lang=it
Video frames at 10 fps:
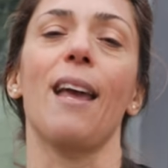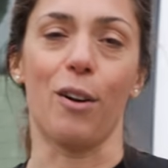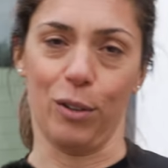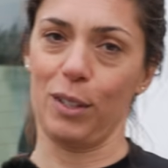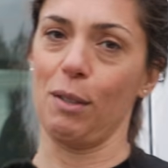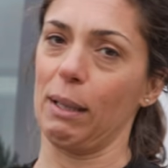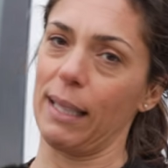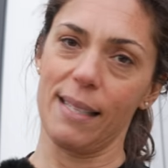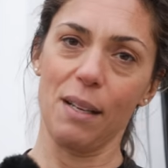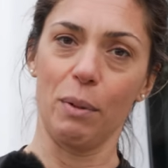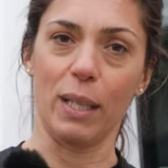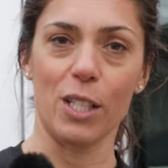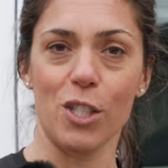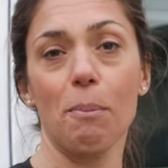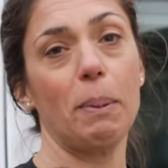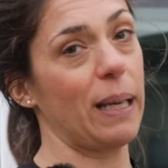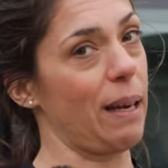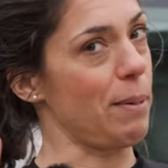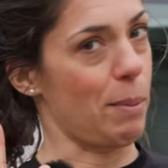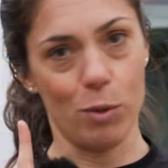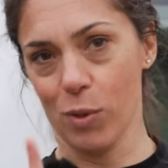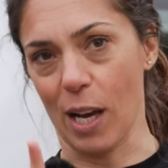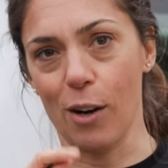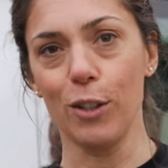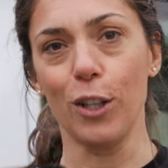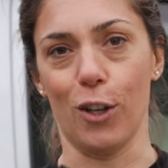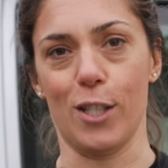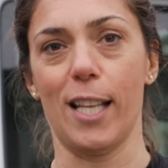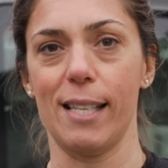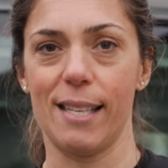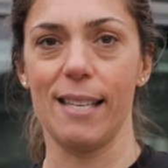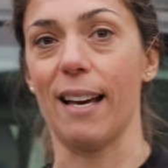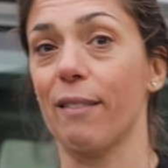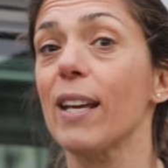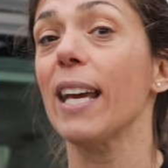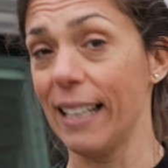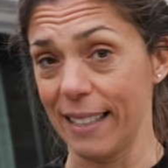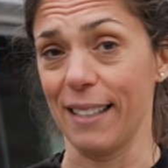e continuate a seguirci perché abbiamo un sacco di cose da insegnarvi e da